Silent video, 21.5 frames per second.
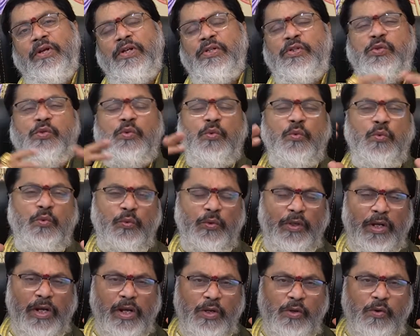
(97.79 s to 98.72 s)
ఇట్స్
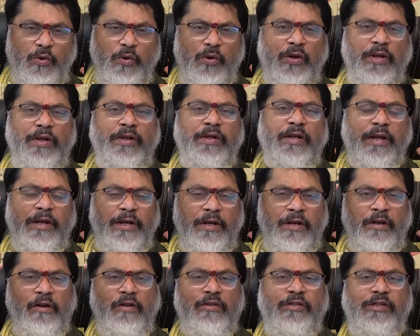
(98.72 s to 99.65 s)
టోటలీ యు ఆర్ ఇన్
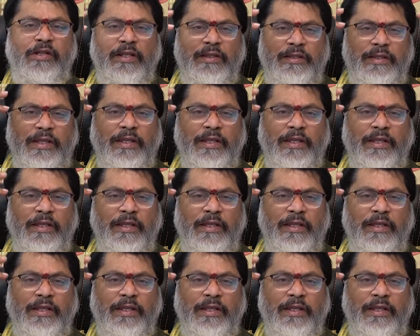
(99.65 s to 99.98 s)
ఐడియాలజికల్